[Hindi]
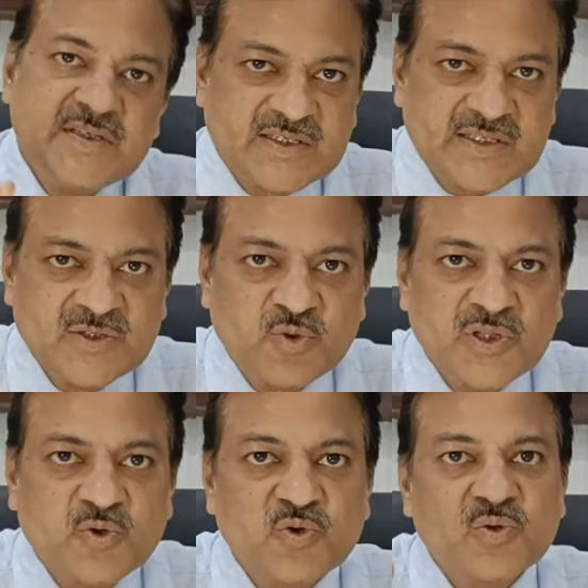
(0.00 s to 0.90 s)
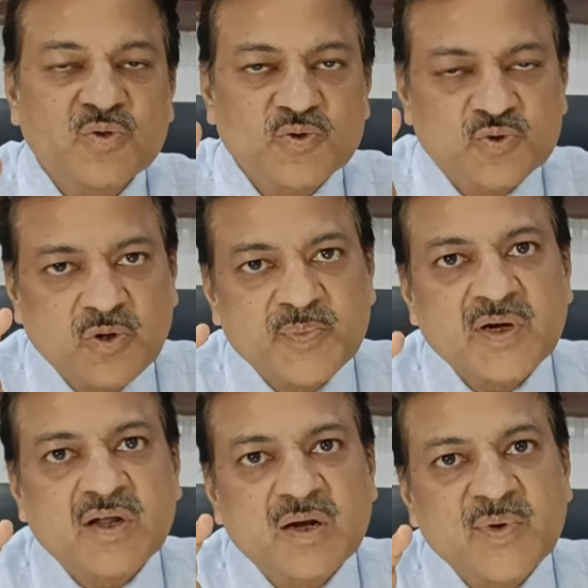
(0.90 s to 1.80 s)
स्किन को देखो दोस्तों अपना
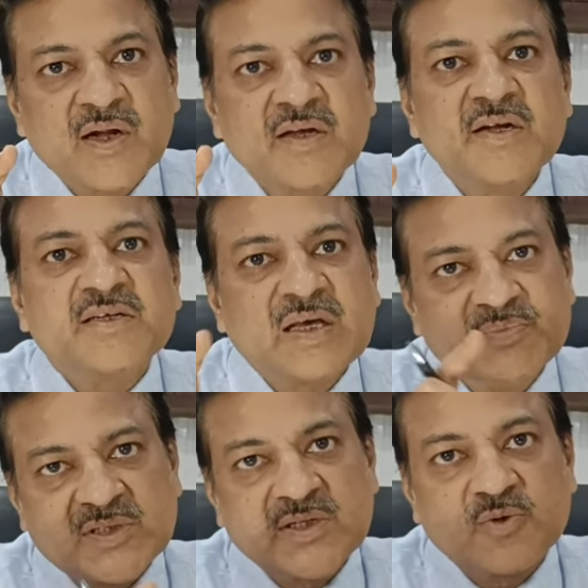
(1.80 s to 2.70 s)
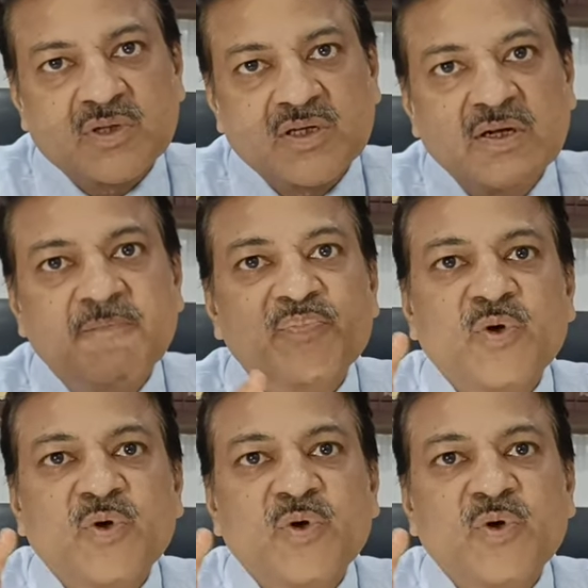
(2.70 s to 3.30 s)
कलर बनाने के लिए टाइम चाहिए होता है